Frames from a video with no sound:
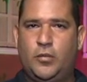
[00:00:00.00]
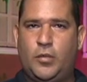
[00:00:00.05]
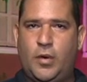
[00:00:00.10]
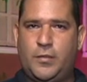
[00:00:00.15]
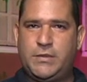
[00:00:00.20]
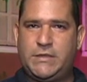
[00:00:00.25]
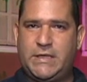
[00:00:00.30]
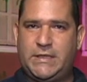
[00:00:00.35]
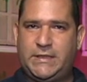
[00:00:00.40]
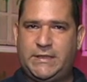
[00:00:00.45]
O
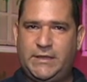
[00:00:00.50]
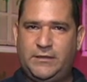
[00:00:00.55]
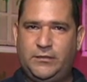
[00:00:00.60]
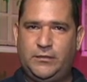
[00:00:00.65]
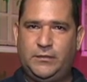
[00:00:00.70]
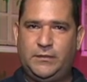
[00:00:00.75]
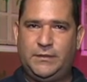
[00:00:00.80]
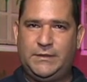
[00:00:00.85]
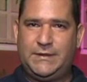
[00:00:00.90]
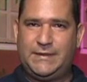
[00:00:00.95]

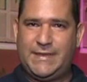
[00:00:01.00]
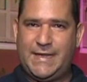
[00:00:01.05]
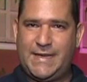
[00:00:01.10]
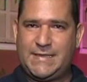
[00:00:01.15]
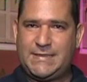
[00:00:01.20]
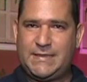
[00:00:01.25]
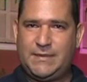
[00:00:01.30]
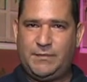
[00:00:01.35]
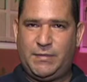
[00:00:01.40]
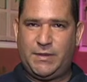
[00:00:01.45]
objetivo
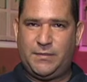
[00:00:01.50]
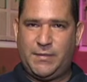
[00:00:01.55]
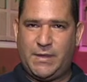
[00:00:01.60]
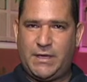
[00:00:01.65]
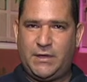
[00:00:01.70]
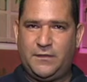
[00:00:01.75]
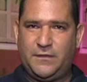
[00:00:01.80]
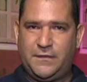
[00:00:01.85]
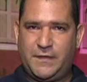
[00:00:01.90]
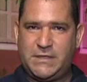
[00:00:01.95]
desse
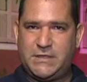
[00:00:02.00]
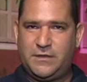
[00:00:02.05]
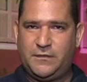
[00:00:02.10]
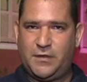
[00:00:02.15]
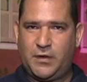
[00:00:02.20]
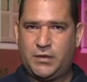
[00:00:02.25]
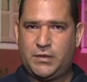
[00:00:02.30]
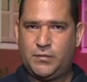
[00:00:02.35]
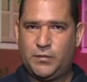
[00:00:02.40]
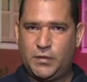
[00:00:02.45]
primeiro
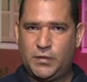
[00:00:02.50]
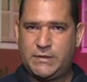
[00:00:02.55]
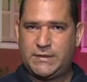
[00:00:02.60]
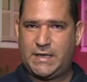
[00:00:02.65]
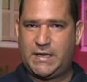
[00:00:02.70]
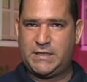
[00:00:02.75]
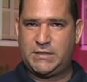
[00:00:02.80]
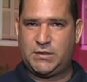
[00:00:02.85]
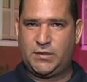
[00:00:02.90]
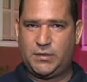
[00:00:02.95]
Festival de
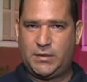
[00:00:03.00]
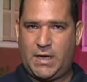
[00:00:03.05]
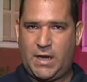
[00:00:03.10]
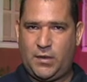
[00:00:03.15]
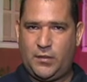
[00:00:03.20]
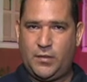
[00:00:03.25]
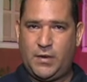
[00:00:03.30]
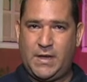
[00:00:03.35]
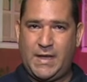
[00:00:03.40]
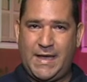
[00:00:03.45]
Música
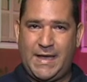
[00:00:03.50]
Regional